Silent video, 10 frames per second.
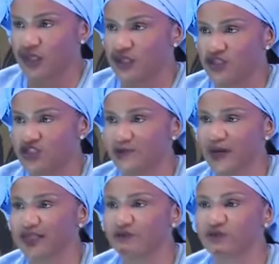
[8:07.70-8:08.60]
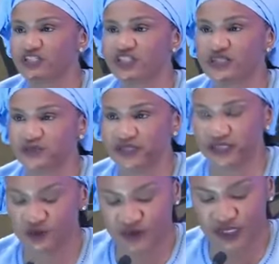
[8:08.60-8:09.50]
J'ai parlé de
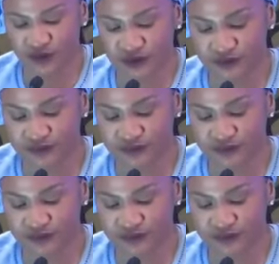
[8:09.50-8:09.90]
légitimité tout à l'heure.